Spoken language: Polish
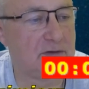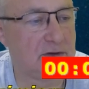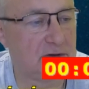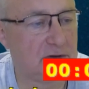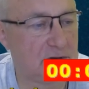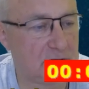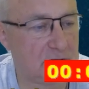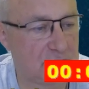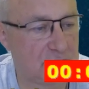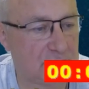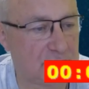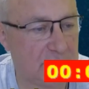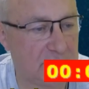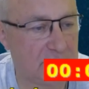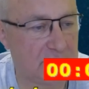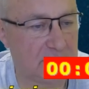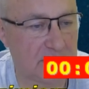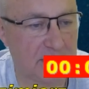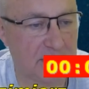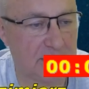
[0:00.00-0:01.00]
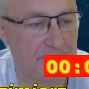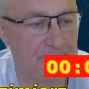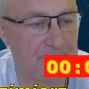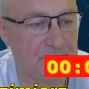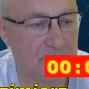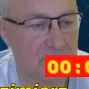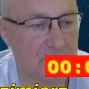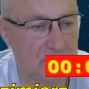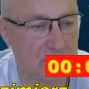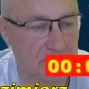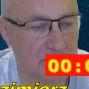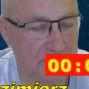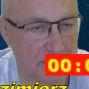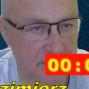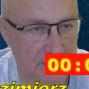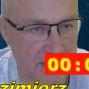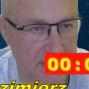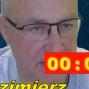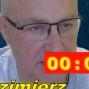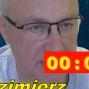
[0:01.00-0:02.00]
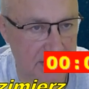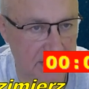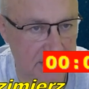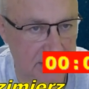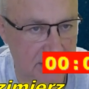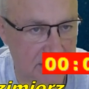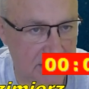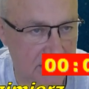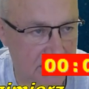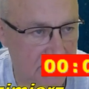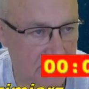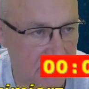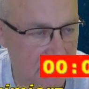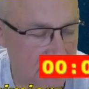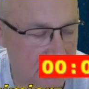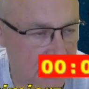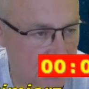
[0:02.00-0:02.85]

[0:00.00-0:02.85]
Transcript: roszatka, główny wariant. No i